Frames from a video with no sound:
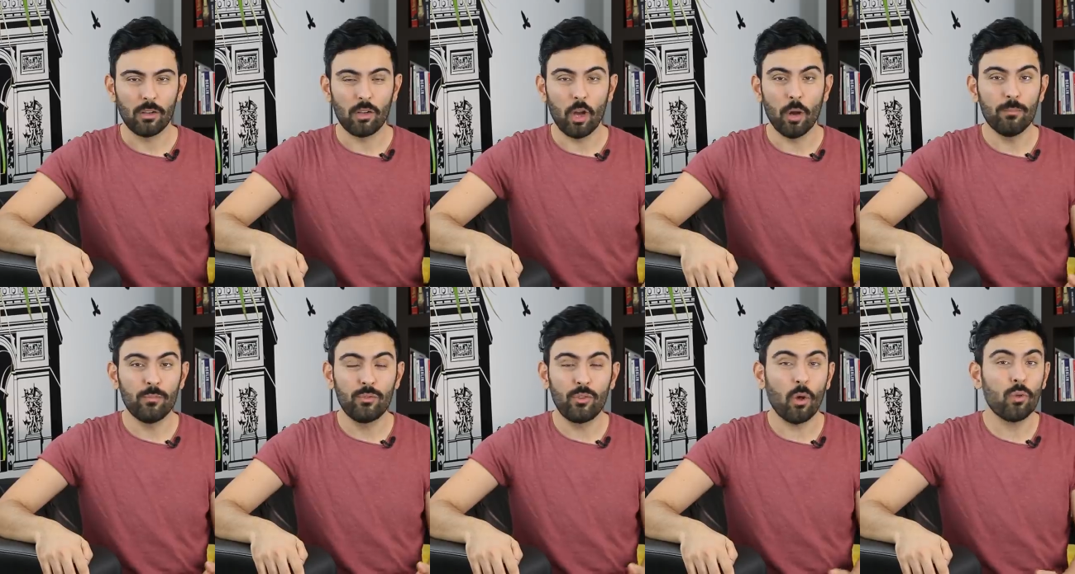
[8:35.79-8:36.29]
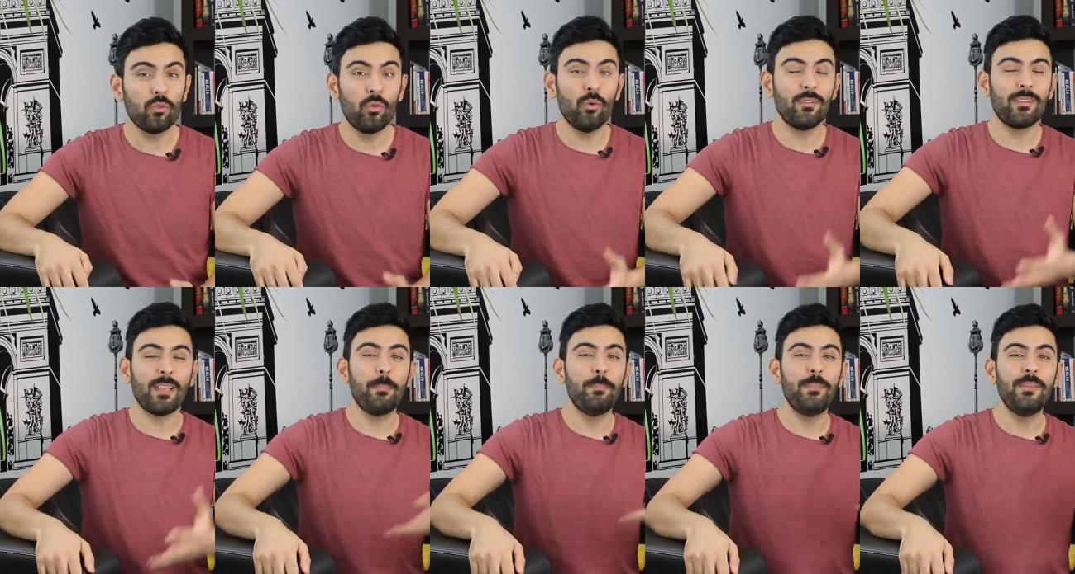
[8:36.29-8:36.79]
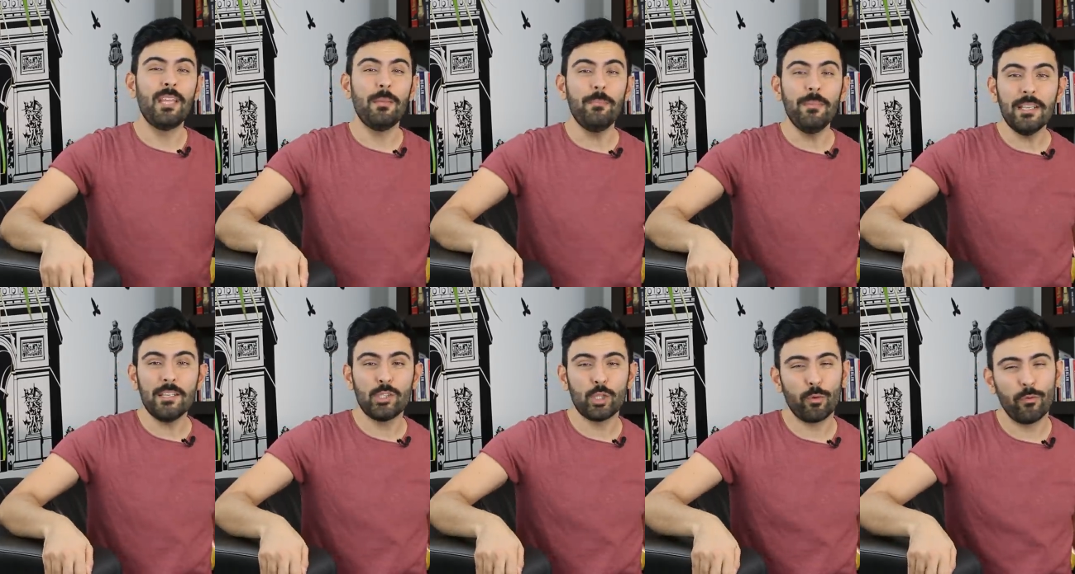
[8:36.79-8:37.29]
comme tant d'autres
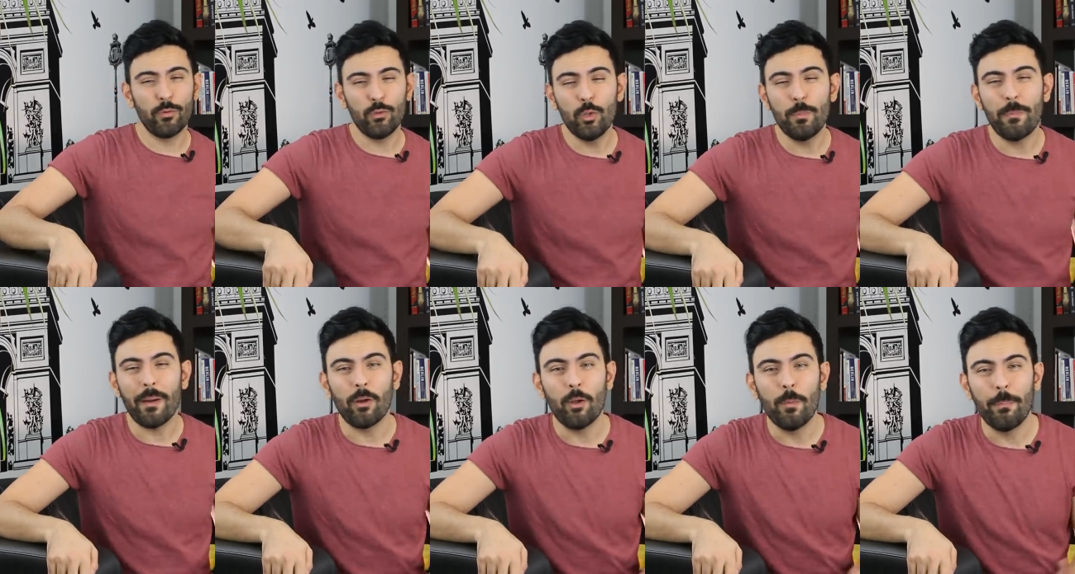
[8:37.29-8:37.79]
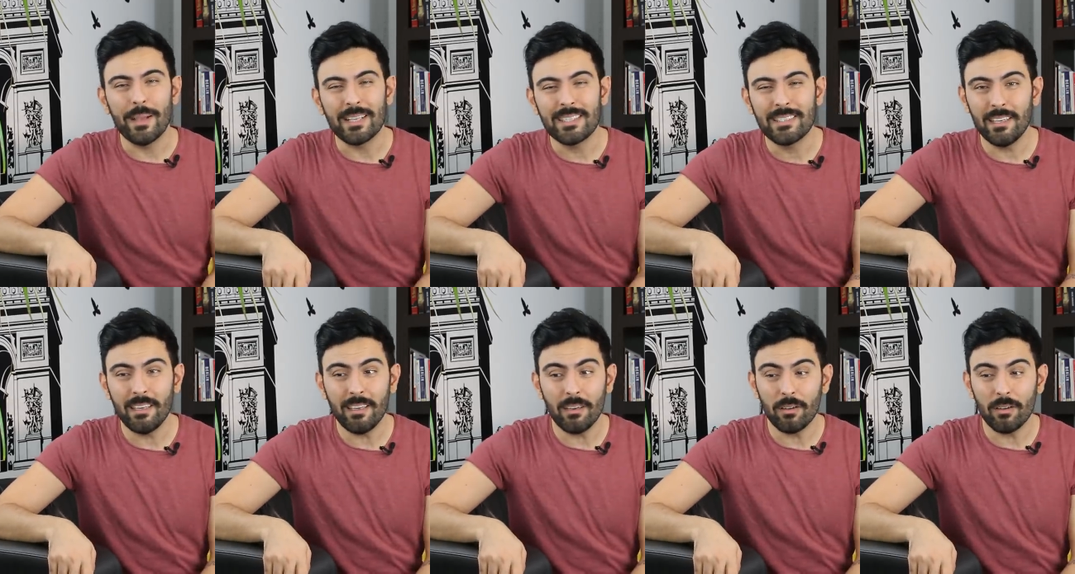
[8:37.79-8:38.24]
épidémies survenues par le passé,